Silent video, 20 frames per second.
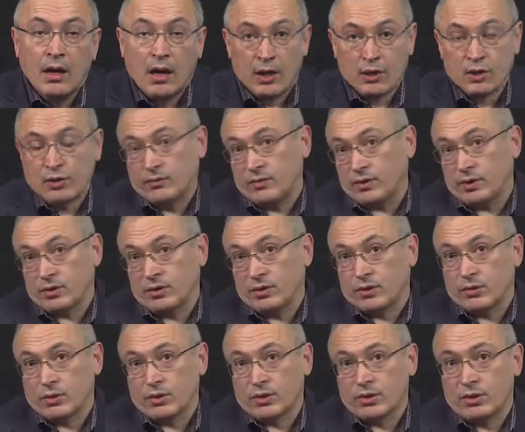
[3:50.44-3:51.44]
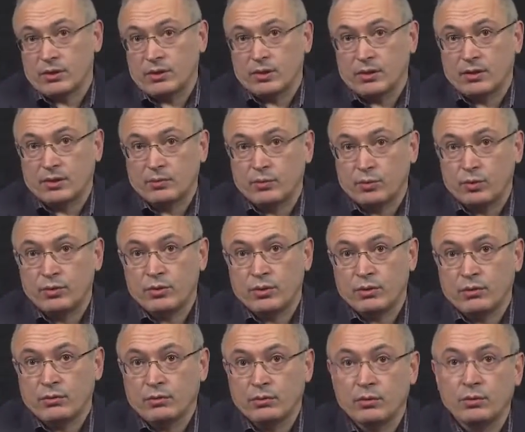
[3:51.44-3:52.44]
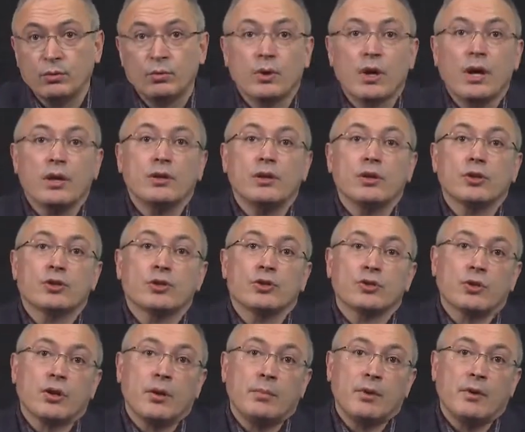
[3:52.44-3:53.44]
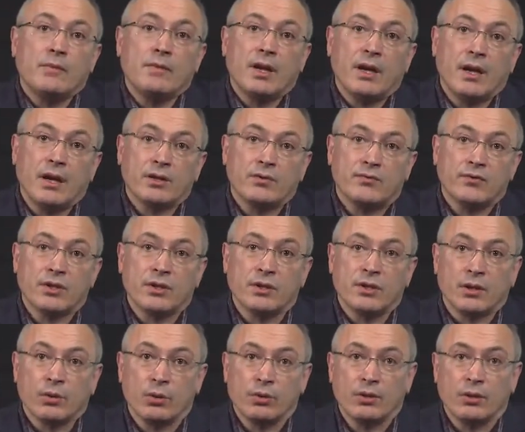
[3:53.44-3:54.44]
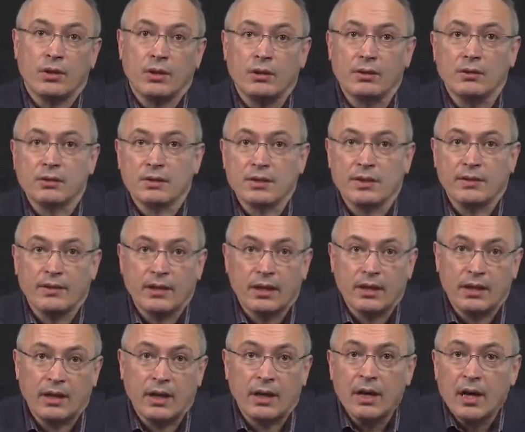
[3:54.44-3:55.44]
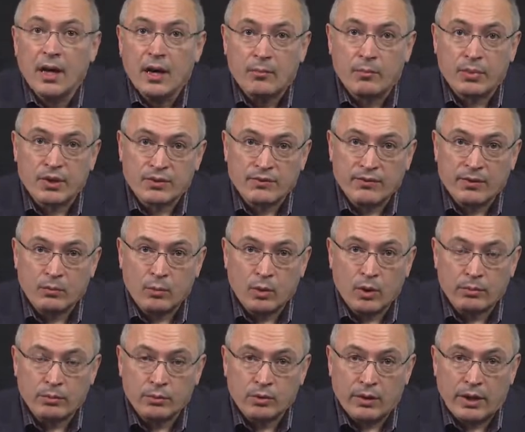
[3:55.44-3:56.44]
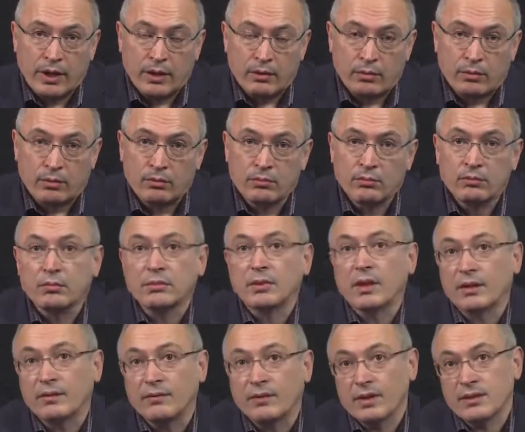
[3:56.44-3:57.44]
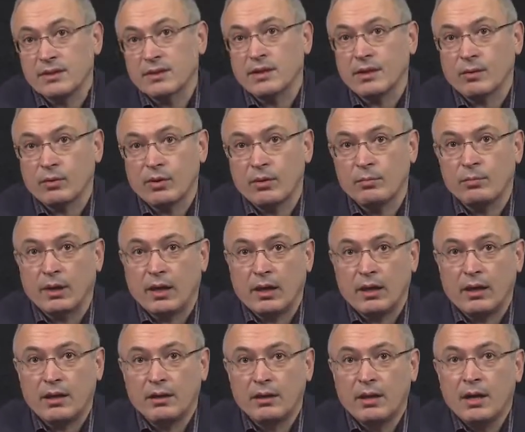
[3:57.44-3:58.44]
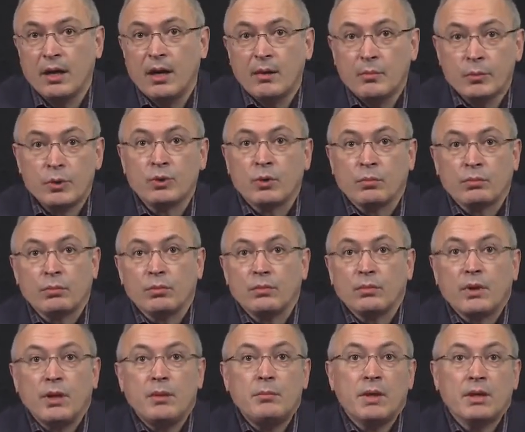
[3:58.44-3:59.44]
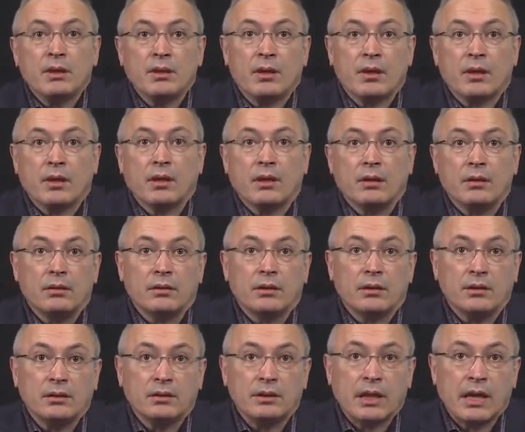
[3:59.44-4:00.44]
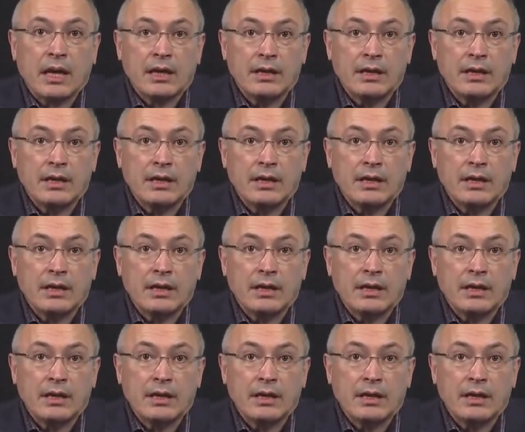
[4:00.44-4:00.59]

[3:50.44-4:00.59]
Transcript: А что в этой ситуации делает Путин? Ну, конечно же, объявляет всенародное голосование по своему обнулению на 22 апреля. Причем именно э, на